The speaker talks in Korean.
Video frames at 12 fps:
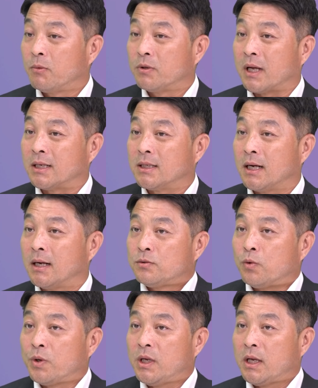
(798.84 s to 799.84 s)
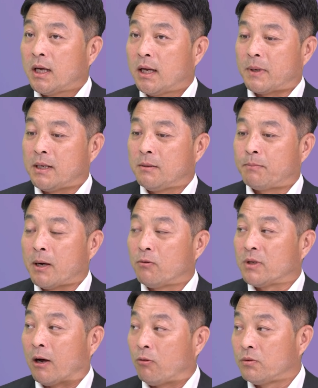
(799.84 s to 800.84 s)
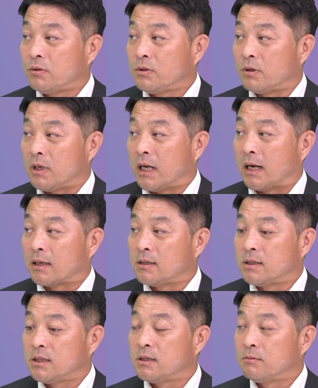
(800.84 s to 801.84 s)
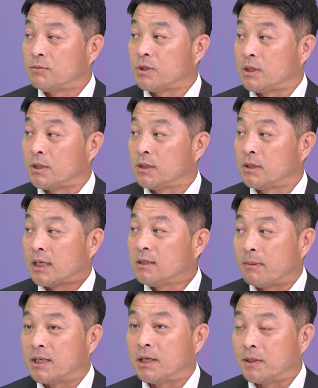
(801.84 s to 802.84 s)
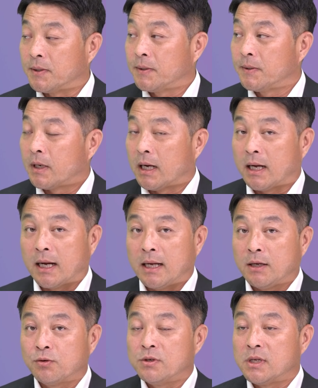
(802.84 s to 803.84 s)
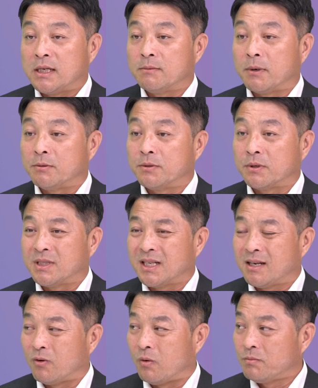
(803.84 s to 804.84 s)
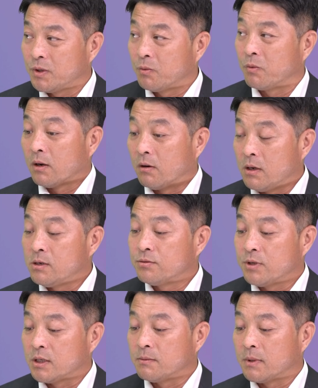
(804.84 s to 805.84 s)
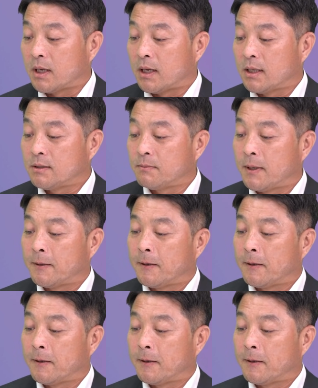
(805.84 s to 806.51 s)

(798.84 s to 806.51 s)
뭐 당장 조기에 빨리 팔고 나오는 전략을 쓰시는 분들은 사지 마세요. 아예 손을 대지 마십시오. 시간이 엄청 걸릴 수도 있습니다. 하지만